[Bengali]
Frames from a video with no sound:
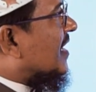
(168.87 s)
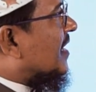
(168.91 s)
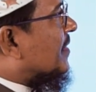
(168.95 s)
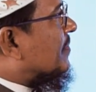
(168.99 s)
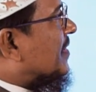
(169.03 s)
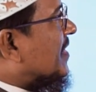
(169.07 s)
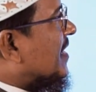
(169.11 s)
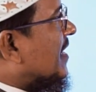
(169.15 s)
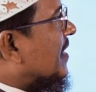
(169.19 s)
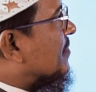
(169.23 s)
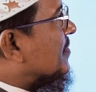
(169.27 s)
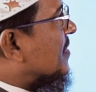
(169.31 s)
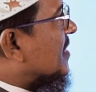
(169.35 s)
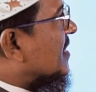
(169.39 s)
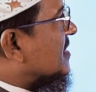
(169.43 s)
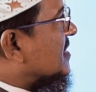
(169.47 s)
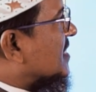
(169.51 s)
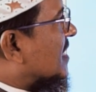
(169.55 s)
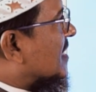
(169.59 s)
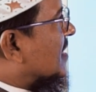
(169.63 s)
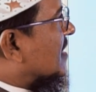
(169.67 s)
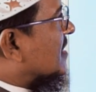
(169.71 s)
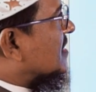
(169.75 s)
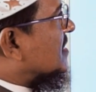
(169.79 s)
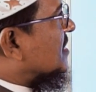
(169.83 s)
এবারে আমরা
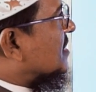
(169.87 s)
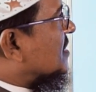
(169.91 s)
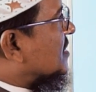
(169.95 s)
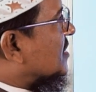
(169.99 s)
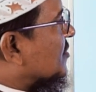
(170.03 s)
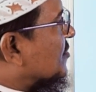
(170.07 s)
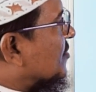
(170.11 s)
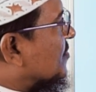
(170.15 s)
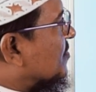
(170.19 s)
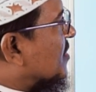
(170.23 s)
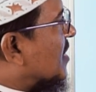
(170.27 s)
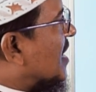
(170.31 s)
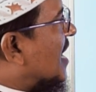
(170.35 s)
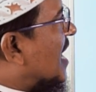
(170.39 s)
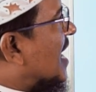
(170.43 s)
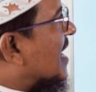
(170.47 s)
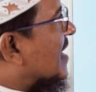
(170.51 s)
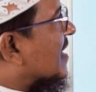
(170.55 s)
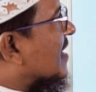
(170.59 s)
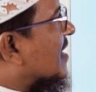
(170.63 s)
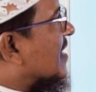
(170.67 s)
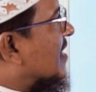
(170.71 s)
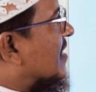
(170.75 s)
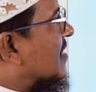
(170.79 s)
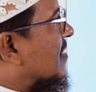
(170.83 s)
জানার চেষ্টা করব
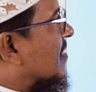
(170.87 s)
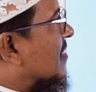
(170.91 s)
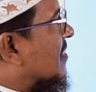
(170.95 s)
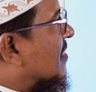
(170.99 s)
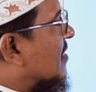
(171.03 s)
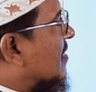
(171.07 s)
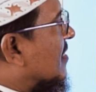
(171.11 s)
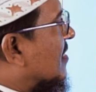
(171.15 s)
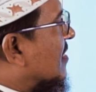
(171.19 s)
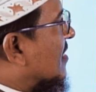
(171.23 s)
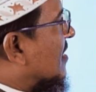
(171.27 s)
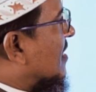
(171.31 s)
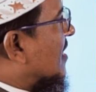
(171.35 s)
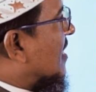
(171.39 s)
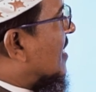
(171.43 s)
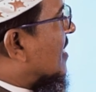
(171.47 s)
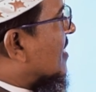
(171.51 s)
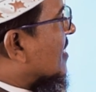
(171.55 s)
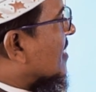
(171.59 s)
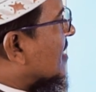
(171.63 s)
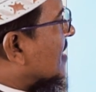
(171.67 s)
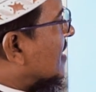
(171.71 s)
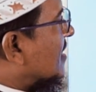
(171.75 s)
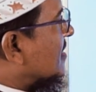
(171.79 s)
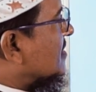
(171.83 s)
আরকান
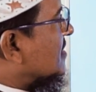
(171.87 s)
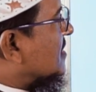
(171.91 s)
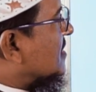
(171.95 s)
আরকান